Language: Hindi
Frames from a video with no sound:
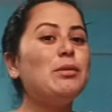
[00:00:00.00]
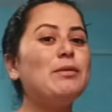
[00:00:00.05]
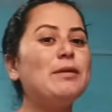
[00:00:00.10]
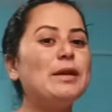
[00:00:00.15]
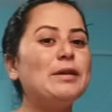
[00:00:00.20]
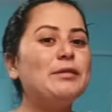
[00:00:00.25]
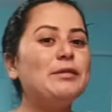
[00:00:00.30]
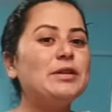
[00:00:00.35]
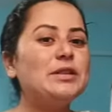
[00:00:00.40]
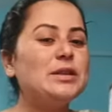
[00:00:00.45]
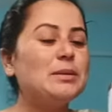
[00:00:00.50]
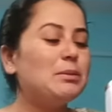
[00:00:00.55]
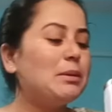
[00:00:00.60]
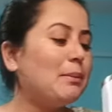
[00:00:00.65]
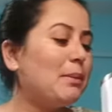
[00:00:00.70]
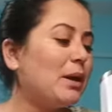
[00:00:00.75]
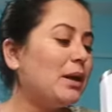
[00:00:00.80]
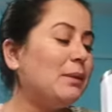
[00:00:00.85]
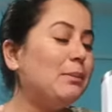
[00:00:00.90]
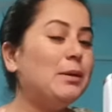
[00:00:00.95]
तो मैं फटाफट
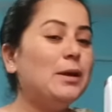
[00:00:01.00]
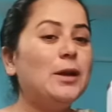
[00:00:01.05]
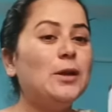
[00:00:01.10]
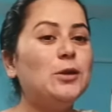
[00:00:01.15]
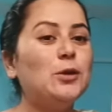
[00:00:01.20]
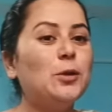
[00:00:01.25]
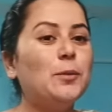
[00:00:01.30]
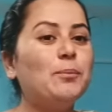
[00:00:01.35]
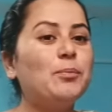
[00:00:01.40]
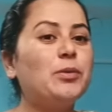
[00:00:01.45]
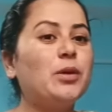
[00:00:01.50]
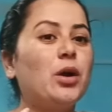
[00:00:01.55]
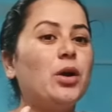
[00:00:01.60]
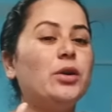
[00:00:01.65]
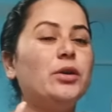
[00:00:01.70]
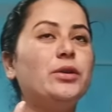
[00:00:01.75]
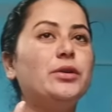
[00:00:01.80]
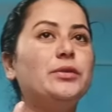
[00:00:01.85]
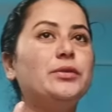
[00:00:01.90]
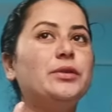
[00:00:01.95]
से अपना पानी पी लेती
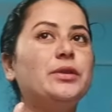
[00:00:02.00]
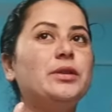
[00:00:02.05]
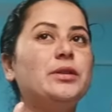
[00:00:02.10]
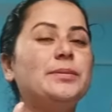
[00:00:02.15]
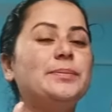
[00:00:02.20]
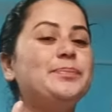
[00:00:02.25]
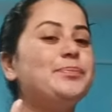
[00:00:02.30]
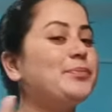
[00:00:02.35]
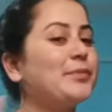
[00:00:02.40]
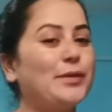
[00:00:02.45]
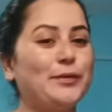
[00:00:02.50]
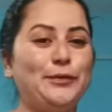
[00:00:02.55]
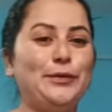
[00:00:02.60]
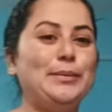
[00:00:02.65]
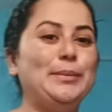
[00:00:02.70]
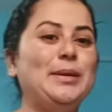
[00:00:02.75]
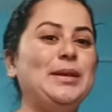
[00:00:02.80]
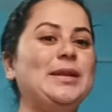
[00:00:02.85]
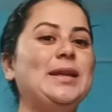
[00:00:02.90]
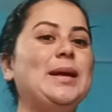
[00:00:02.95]
हूँ और फिर
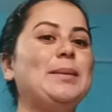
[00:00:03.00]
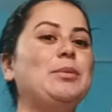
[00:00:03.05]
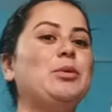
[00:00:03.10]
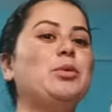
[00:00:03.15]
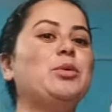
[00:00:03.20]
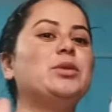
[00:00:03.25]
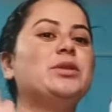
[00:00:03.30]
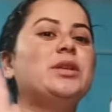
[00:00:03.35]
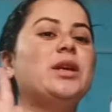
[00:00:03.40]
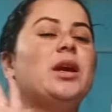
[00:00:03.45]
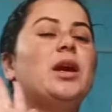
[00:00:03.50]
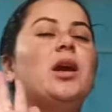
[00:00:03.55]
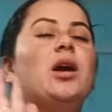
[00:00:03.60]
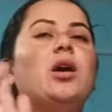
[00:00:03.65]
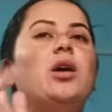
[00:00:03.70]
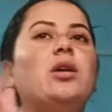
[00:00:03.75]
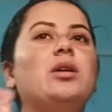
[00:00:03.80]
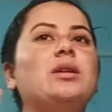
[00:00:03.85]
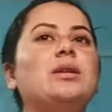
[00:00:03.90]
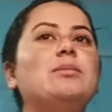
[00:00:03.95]
फिर मिलते हैं आप लोगों से
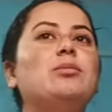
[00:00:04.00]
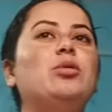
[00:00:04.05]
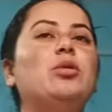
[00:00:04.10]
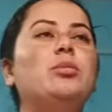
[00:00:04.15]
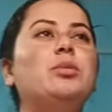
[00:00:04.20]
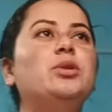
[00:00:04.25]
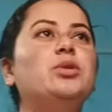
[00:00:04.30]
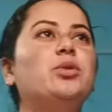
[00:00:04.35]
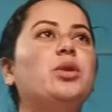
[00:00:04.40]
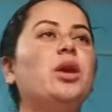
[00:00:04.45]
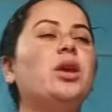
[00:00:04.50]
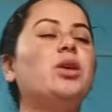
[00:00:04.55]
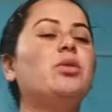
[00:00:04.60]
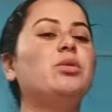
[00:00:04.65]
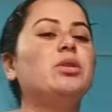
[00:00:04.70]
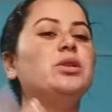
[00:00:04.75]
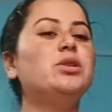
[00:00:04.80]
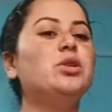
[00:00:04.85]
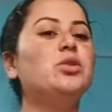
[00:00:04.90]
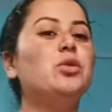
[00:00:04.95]
और तब्बू अभी
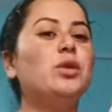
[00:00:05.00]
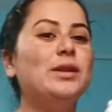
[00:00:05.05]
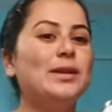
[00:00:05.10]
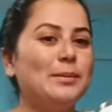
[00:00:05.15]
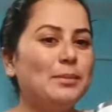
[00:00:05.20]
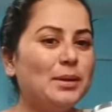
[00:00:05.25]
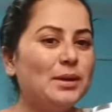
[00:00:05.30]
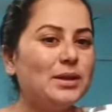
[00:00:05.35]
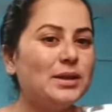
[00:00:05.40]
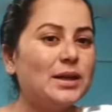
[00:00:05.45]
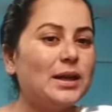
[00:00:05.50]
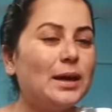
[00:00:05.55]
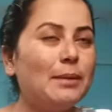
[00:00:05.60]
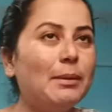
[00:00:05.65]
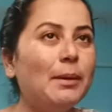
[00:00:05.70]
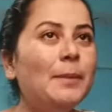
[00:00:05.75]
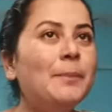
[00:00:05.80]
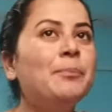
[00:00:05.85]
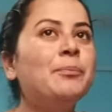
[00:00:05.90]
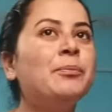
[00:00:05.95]
सोइए क्योंकि इसकी थोड़ी तबीयत
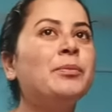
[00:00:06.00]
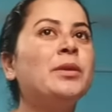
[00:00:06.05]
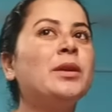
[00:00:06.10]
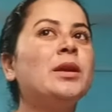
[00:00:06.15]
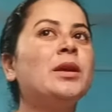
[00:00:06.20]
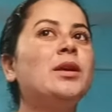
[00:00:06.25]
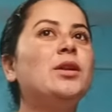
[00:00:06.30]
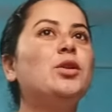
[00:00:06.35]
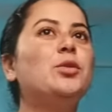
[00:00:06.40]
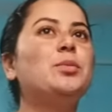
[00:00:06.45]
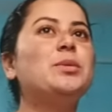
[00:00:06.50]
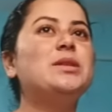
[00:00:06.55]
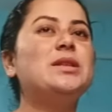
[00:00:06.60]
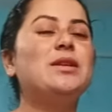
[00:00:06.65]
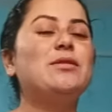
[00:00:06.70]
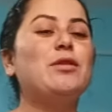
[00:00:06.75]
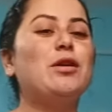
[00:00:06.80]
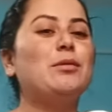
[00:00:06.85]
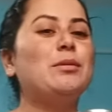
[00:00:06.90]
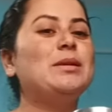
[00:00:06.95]
ख़राब है तो
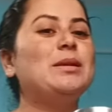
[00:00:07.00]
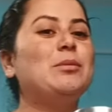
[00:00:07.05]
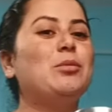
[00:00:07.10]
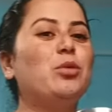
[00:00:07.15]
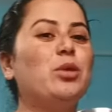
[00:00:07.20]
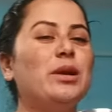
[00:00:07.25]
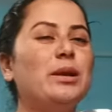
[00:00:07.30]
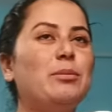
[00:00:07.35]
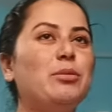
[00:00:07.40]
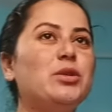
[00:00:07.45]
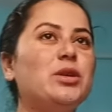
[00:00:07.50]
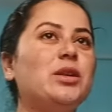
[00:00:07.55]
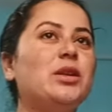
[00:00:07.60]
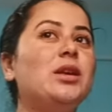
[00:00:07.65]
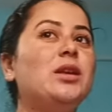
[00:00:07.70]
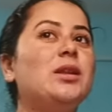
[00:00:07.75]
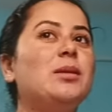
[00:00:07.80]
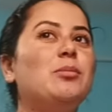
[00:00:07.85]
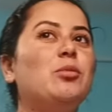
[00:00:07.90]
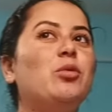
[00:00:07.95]
पिछले बार में तब्बू के लिए
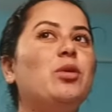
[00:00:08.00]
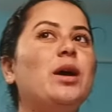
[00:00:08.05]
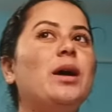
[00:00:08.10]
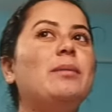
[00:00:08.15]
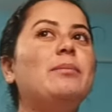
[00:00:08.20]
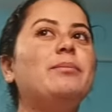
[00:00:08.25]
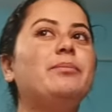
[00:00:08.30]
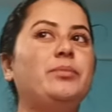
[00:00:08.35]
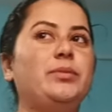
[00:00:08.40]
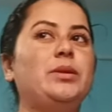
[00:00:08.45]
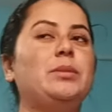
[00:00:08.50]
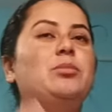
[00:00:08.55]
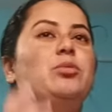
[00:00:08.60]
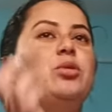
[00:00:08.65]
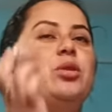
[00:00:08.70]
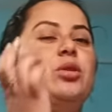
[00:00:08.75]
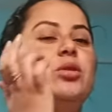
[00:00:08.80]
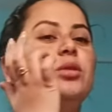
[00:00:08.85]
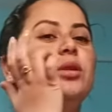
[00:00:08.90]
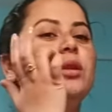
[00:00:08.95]
पूछा था कि तब्बू का
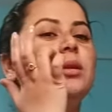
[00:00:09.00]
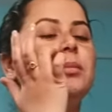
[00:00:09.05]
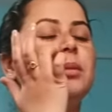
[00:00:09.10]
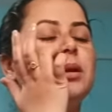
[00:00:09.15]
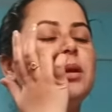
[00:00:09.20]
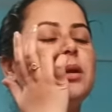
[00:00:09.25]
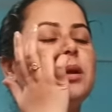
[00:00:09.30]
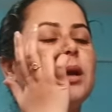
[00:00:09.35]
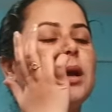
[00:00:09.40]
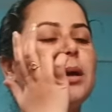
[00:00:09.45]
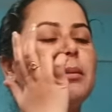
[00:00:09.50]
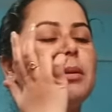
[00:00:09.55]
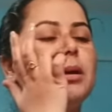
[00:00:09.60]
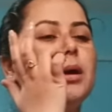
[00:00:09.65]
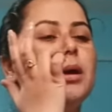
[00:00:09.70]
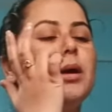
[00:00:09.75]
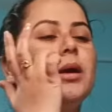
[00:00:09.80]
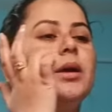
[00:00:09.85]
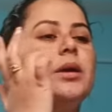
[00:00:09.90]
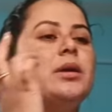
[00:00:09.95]
तब्बू की थोड़ी तबीयत
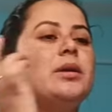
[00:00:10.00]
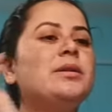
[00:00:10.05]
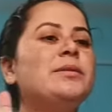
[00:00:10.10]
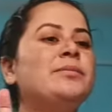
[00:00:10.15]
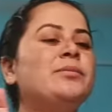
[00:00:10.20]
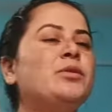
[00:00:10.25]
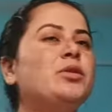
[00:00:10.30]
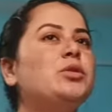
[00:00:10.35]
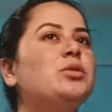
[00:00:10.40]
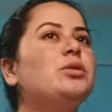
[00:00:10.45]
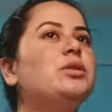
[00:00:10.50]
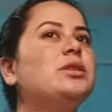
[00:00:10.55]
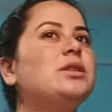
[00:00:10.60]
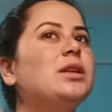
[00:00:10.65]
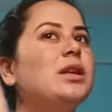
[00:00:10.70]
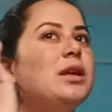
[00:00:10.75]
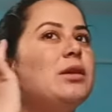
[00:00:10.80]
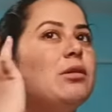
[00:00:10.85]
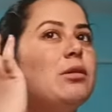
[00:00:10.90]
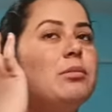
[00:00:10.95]
ख़राब है
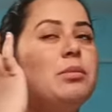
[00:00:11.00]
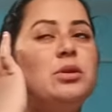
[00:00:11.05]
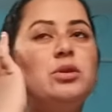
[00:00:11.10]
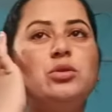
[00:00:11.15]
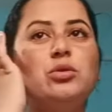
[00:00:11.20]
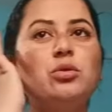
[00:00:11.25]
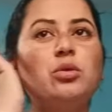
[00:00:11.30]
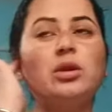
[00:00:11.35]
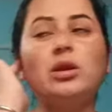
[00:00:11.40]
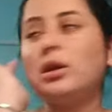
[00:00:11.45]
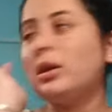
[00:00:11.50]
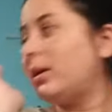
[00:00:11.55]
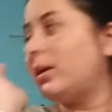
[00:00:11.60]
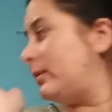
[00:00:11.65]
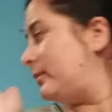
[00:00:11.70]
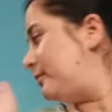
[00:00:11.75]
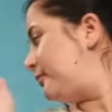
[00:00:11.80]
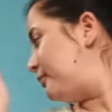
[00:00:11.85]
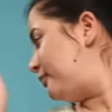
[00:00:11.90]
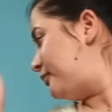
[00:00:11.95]
तो इसीलिए वो अभी सो
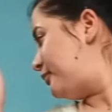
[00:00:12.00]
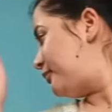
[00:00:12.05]
रही है